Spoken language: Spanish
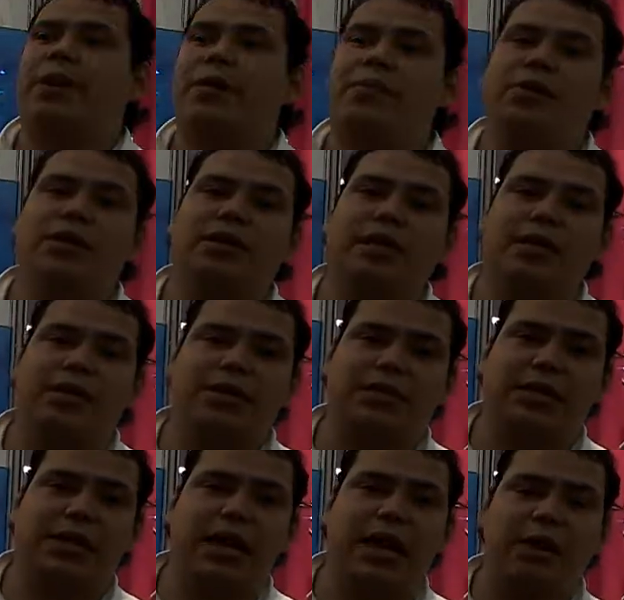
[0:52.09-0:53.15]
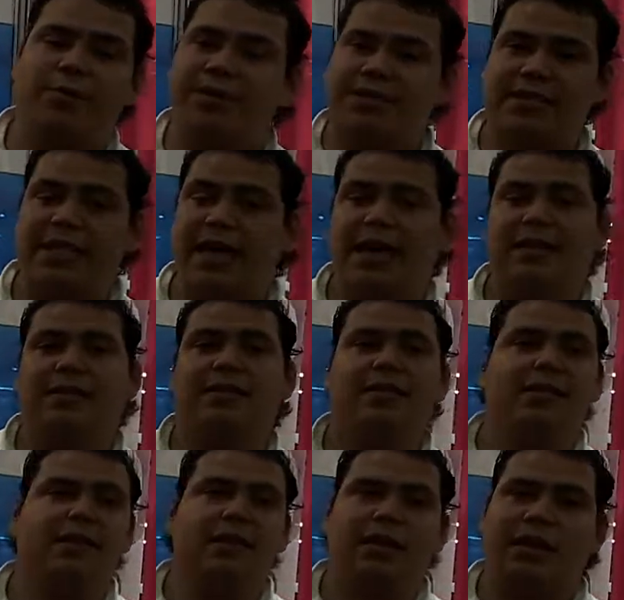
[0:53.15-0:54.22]
para poder diagnosticar obesidad,
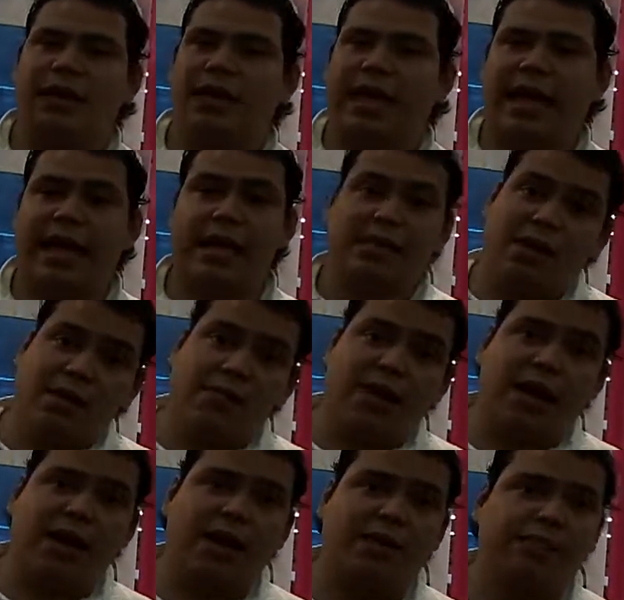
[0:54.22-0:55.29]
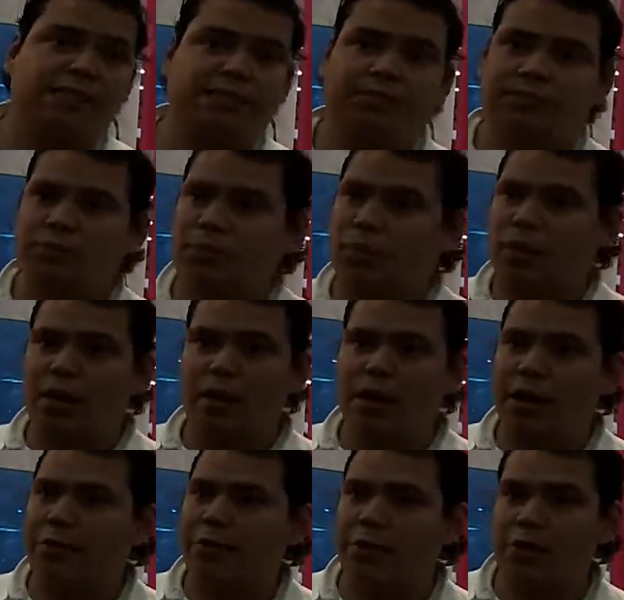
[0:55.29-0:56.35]
eh, edema,
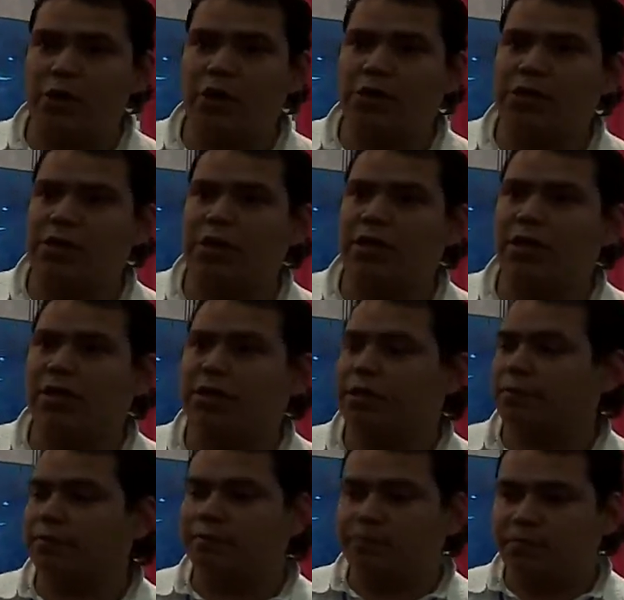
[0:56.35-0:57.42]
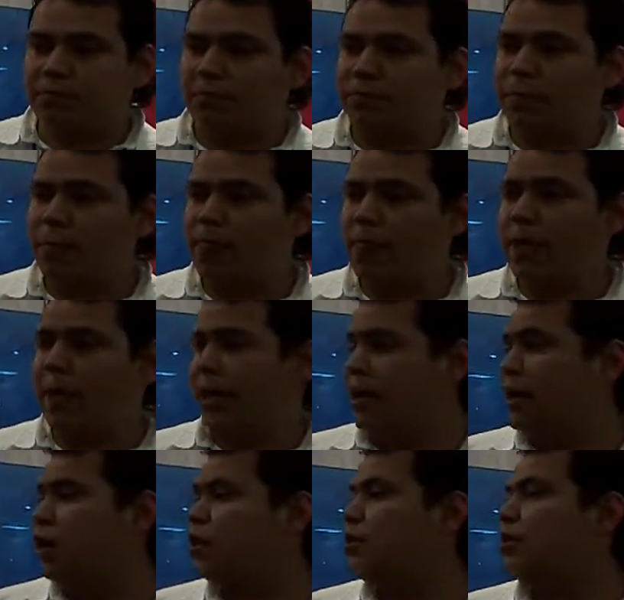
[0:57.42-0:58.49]
fibrosis,
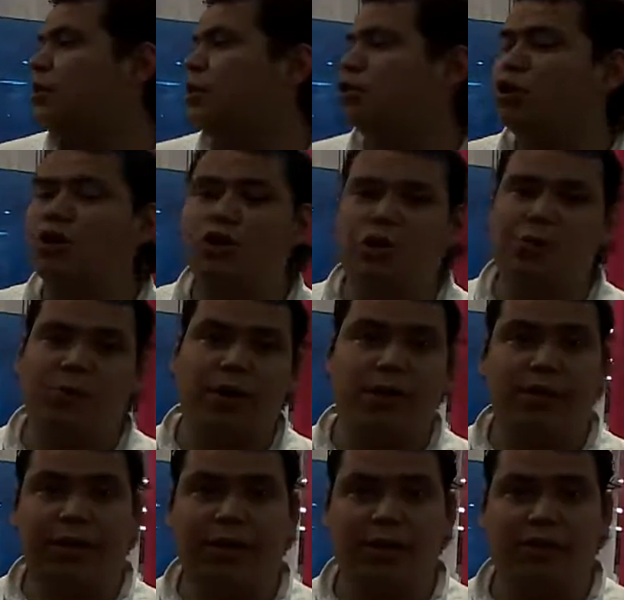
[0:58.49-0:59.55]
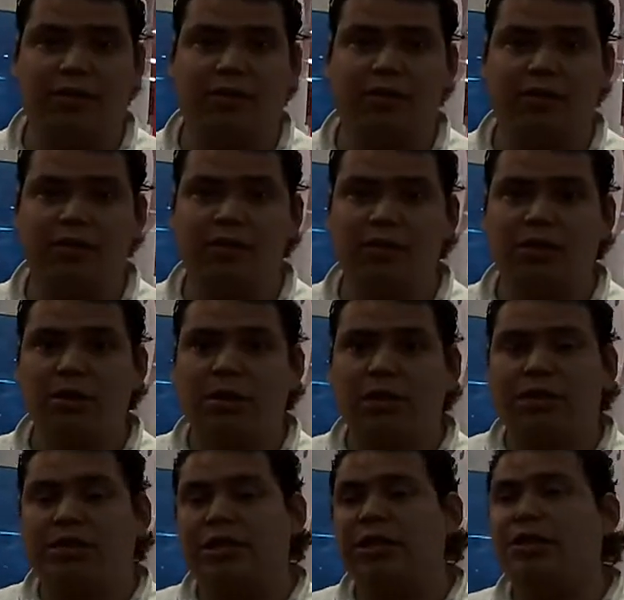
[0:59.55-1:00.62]
esclerosis de todo tipo de tejido.
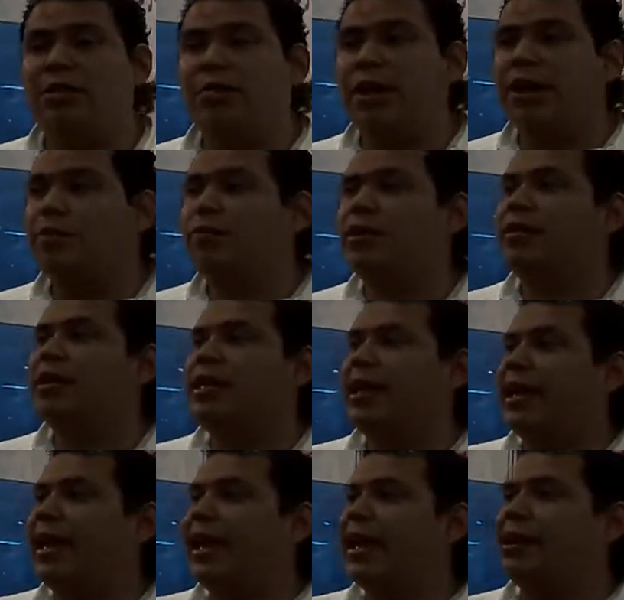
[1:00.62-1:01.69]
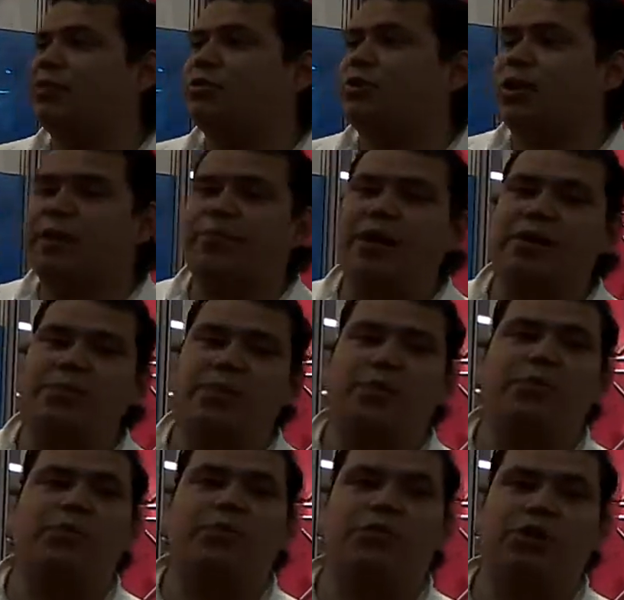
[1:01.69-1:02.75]
Sin tomar en cuenta de que esto además me
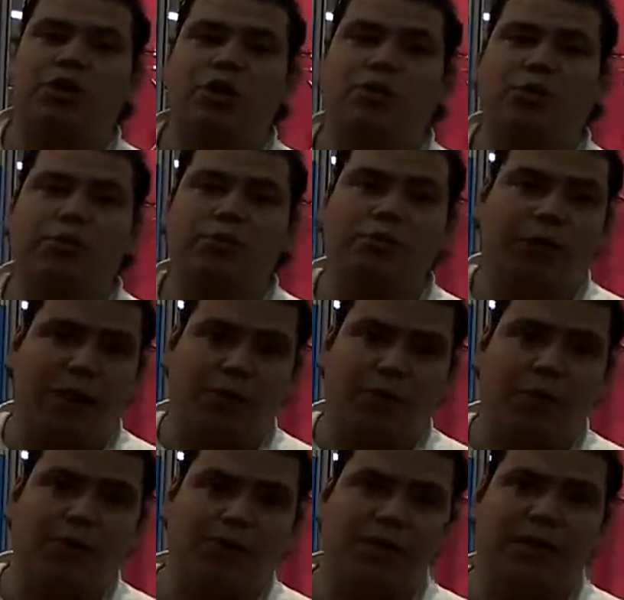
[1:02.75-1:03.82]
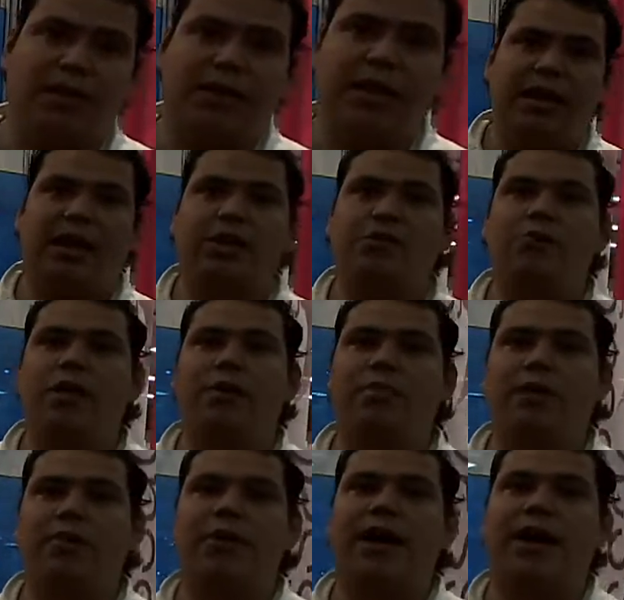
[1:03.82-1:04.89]
proporciona un, reporte, el cual
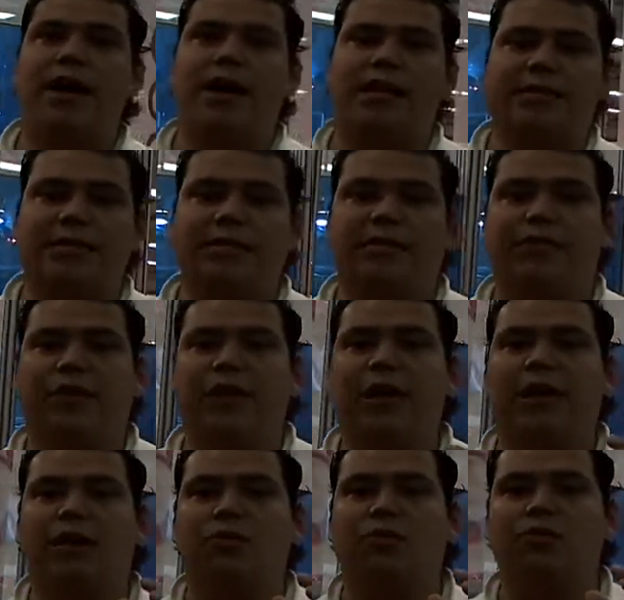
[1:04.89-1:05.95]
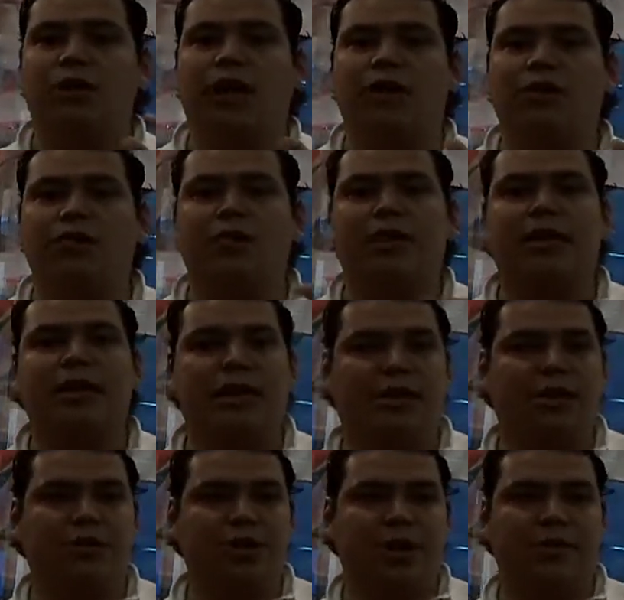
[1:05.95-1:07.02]
me va a significar una ayuda de
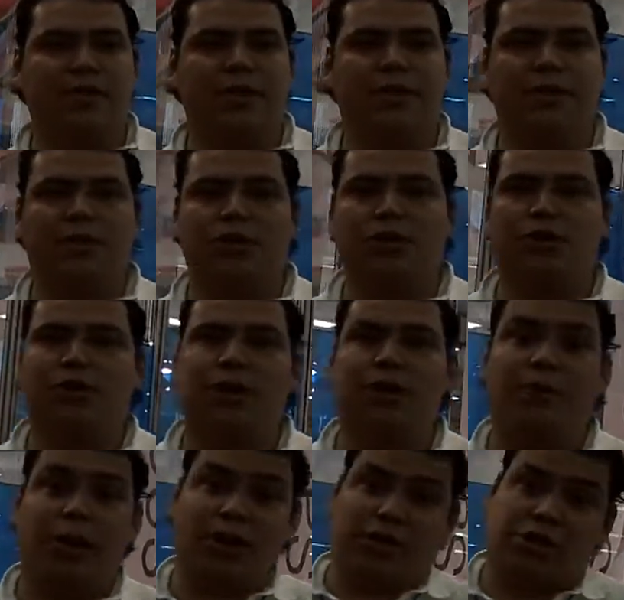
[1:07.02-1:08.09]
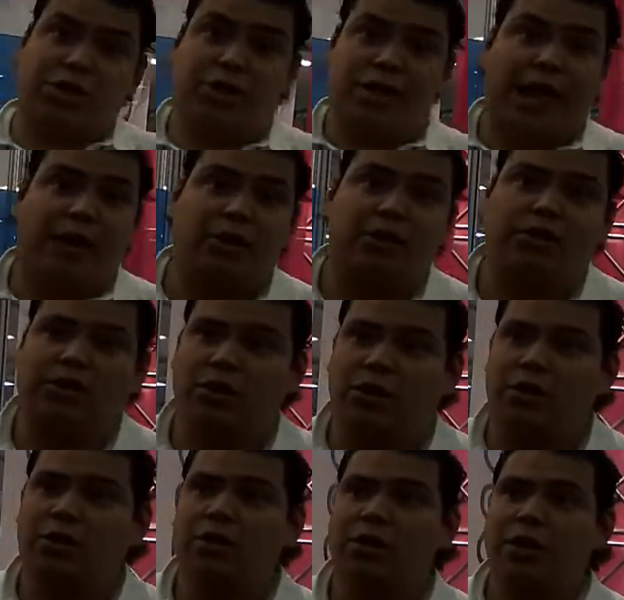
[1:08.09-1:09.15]
retroalimentación y de evaluación y
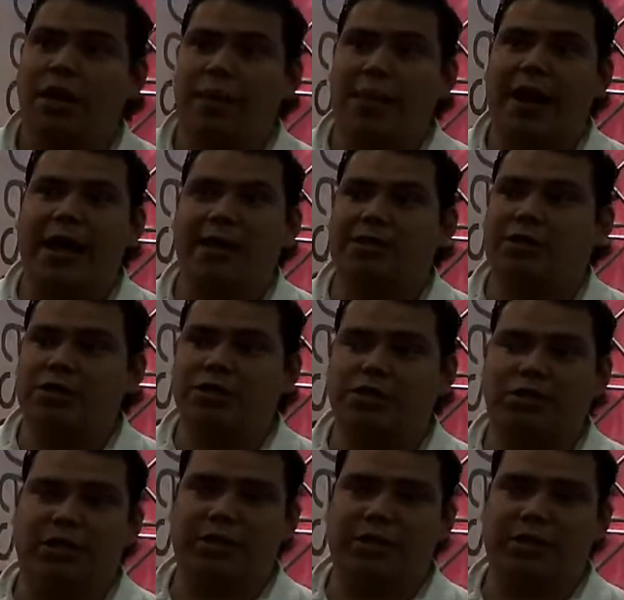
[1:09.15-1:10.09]
diagnóstico para distintos